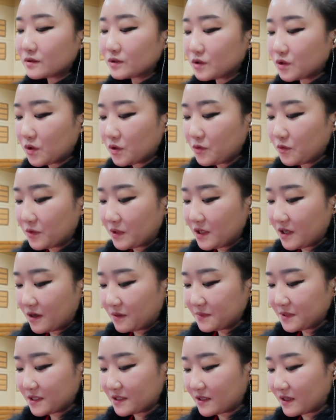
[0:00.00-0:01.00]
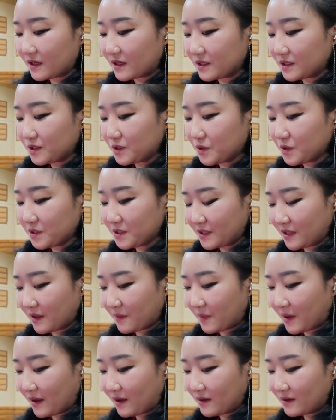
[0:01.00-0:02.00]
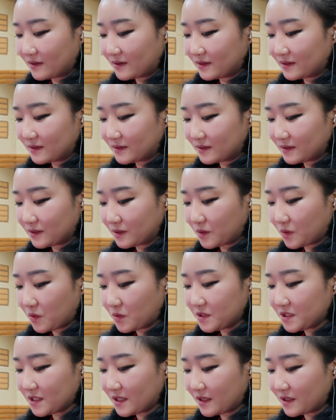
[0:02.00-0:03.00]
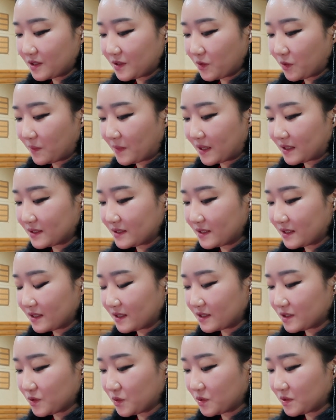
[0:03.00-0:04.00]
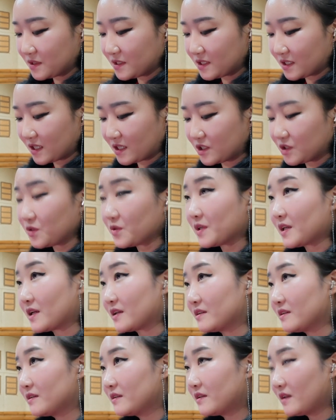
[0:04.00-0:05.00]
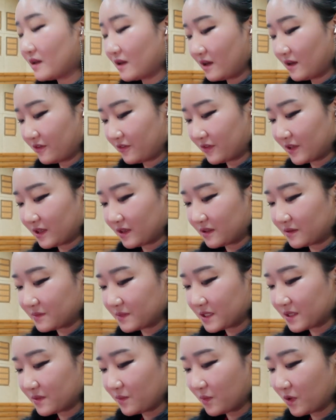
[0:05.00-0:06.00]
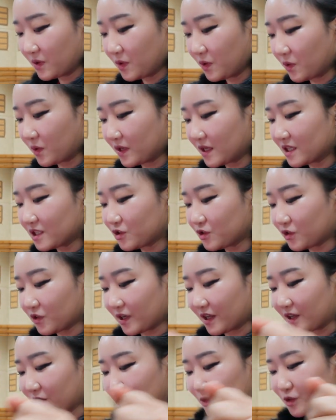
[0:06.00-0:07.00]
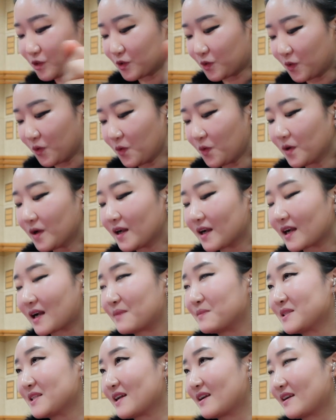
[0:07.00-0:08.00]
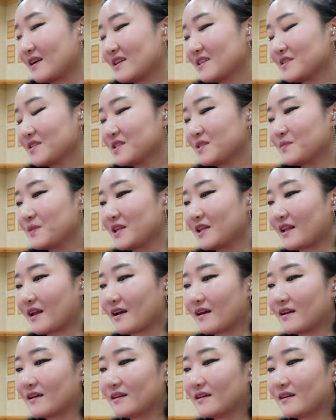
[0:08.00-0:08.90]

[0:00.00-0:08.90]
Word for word: 존 윌리엄스의 조스테마, 콘스탄티노 마르티네즈 오르츠가 주의하는 필름 심포니 오케스트라의 연주로 감상하셨습니다.